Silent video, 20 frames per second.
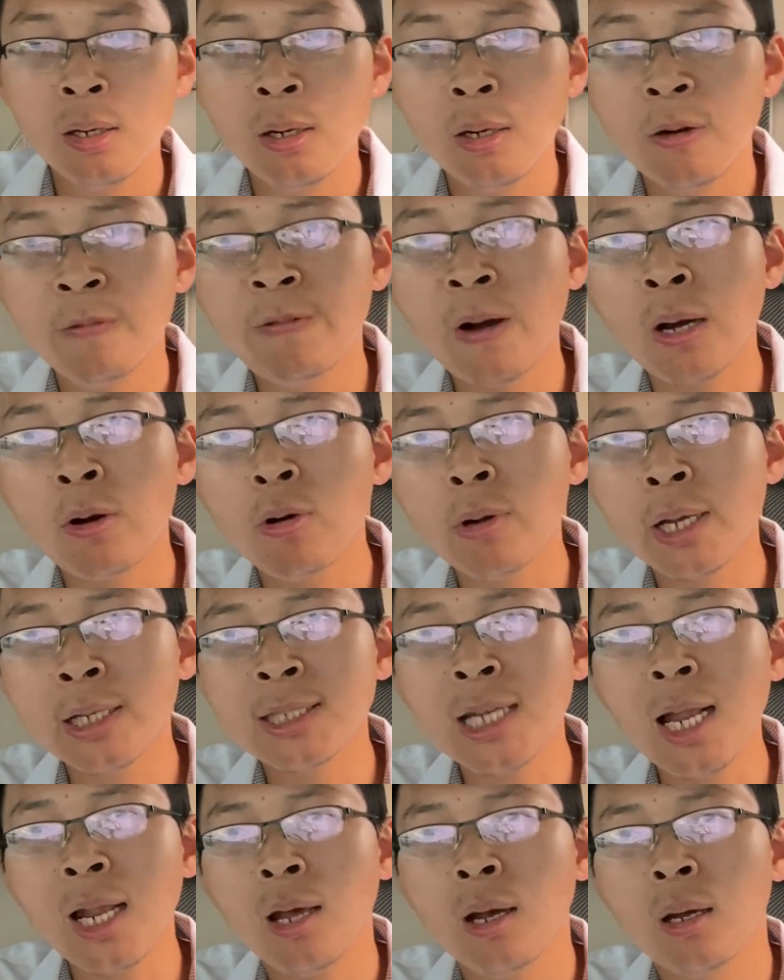法国给
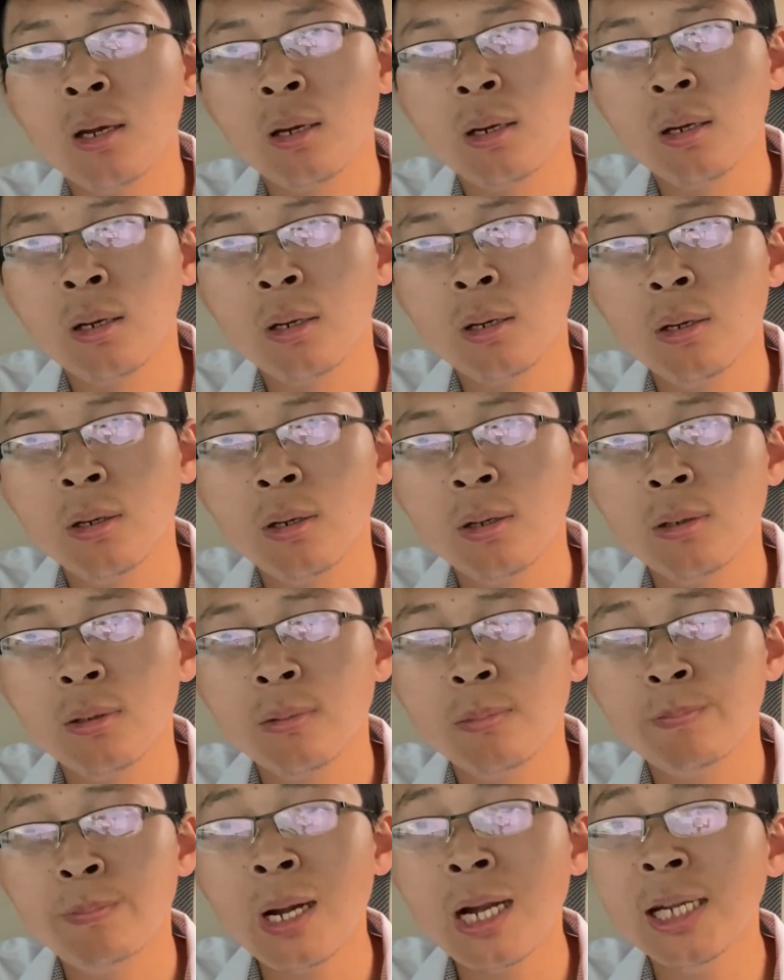炸了，
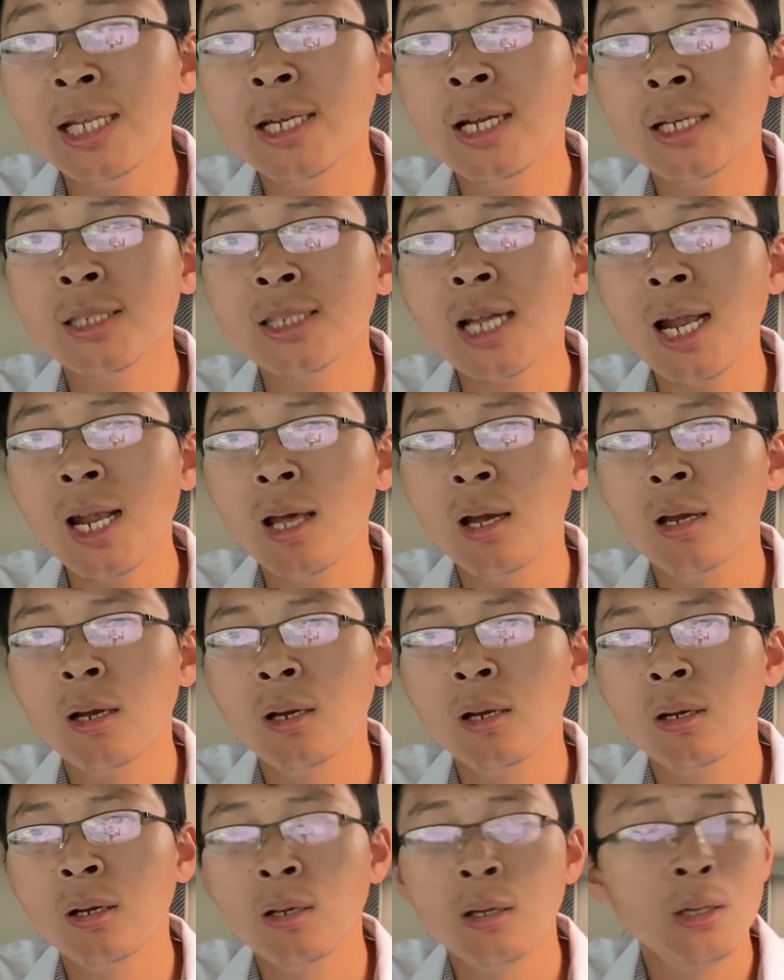巴黎给炸了，
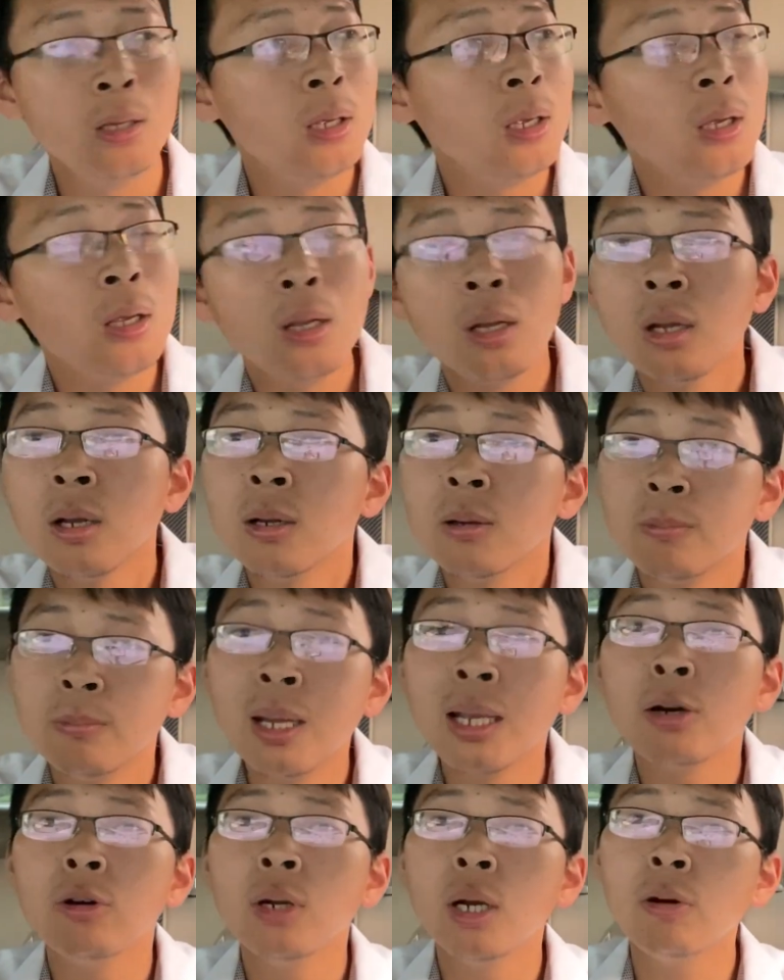
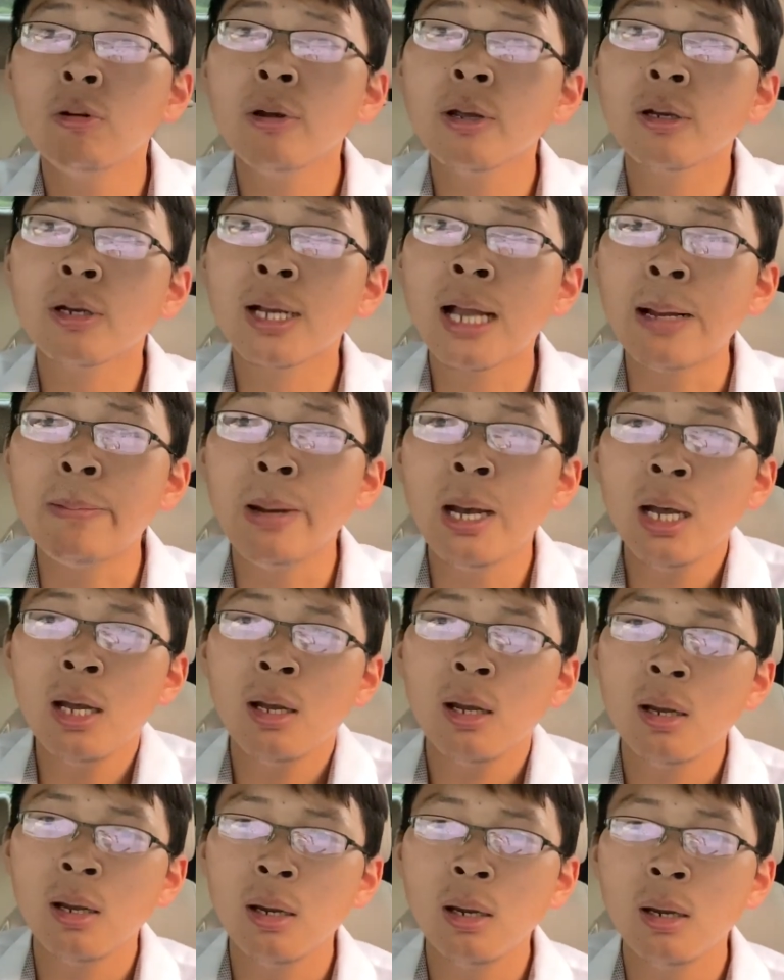美国人会敢吗？
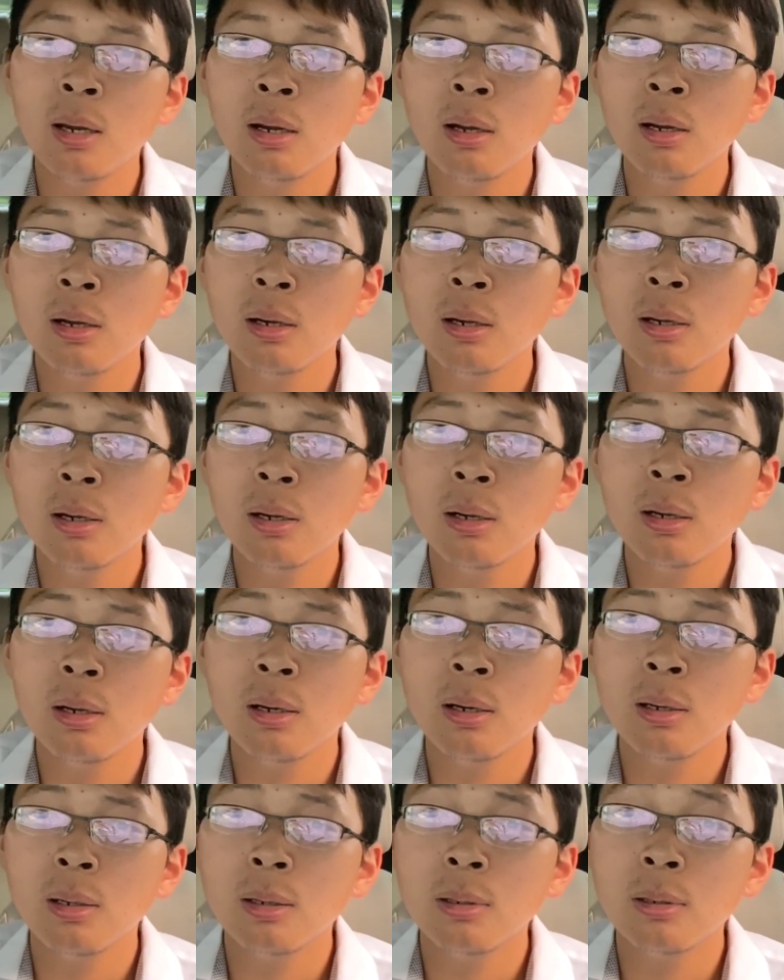
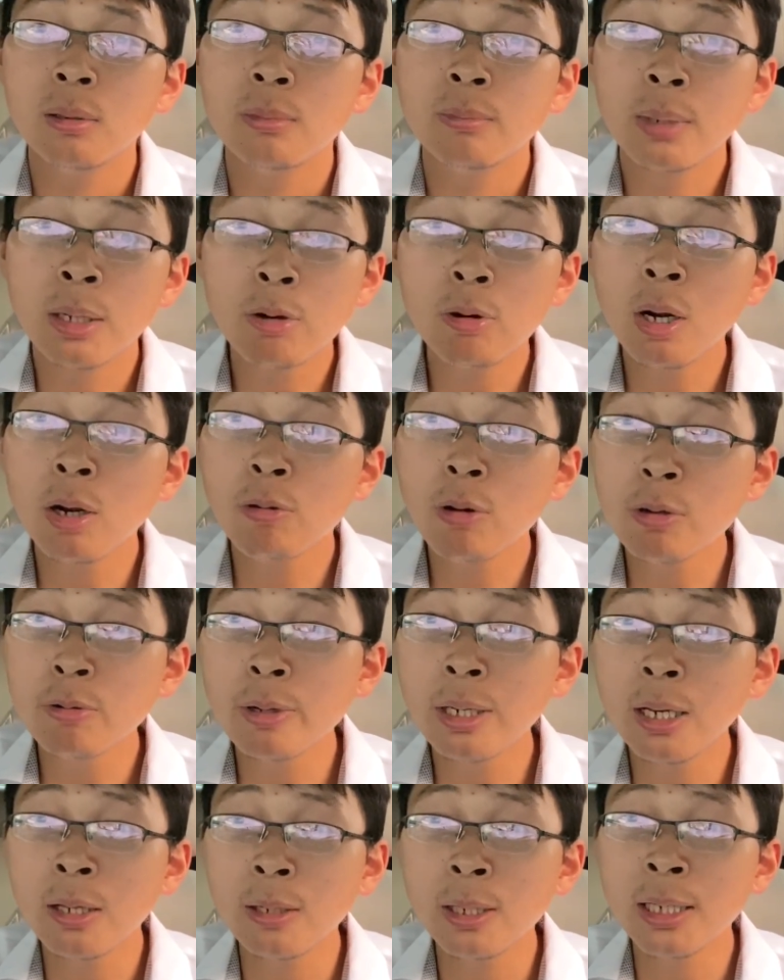美国人会
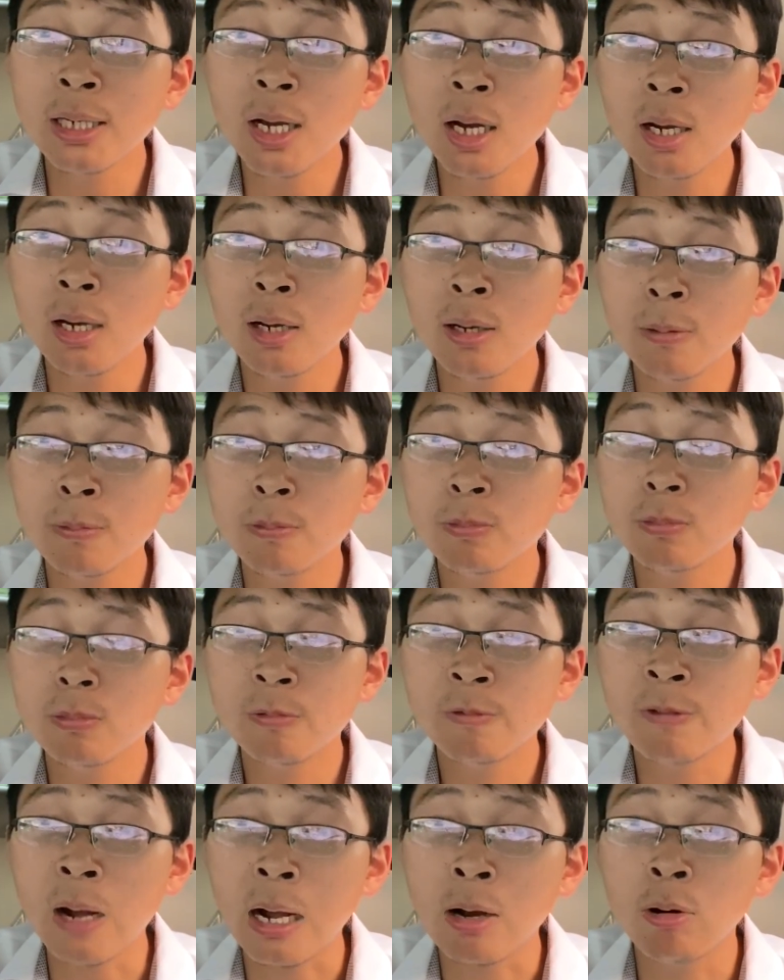为了一个
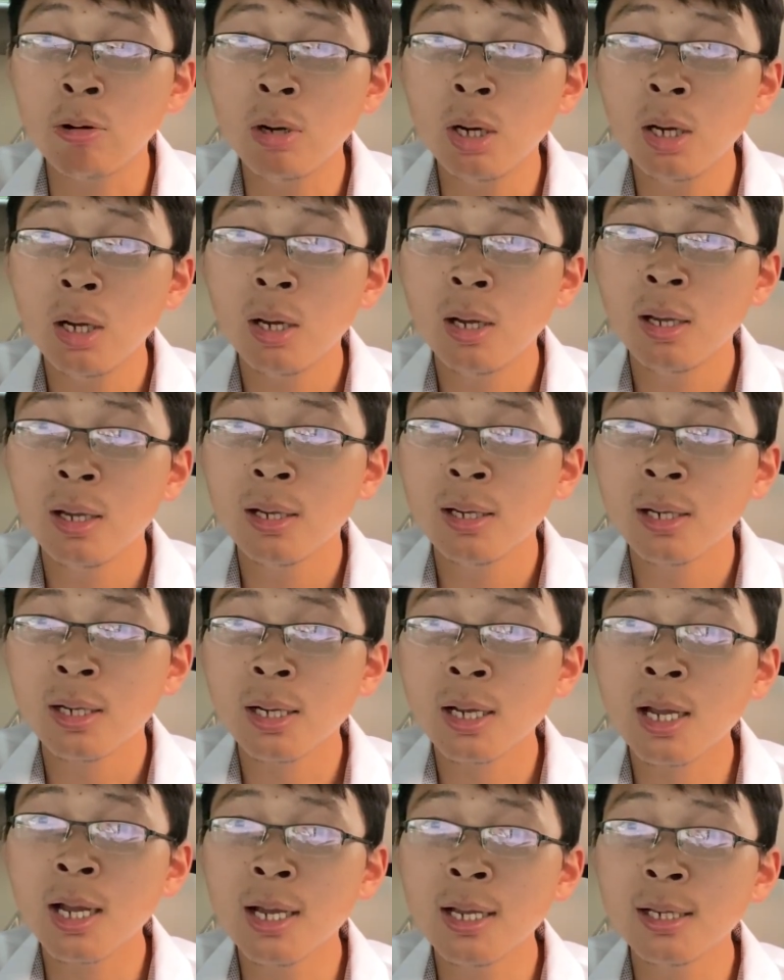法国
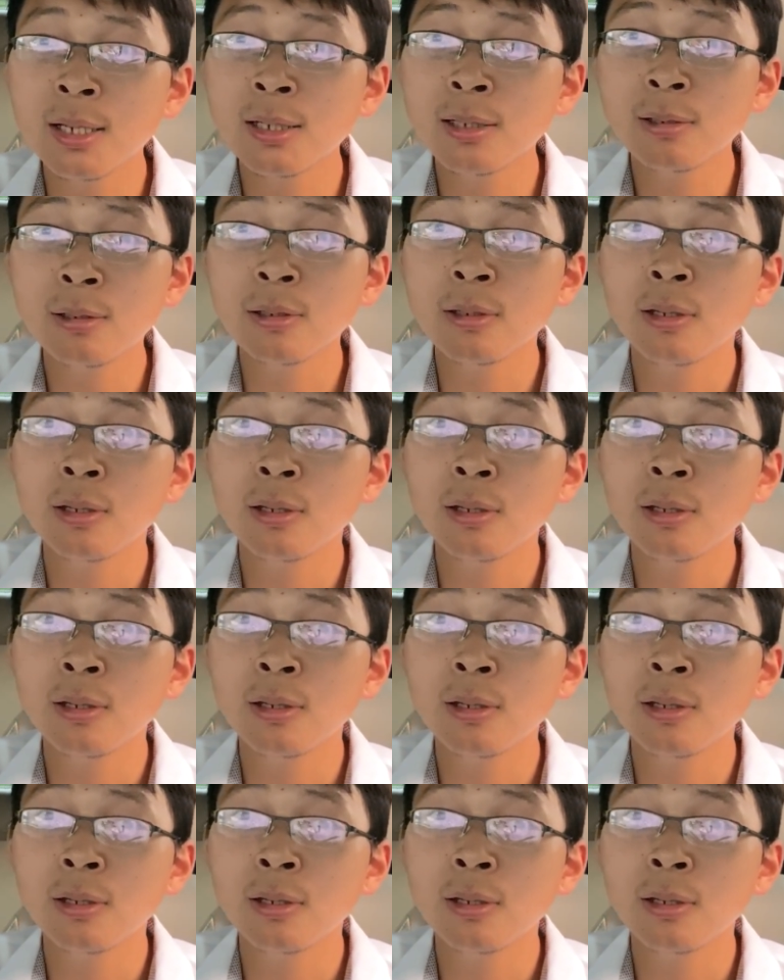跟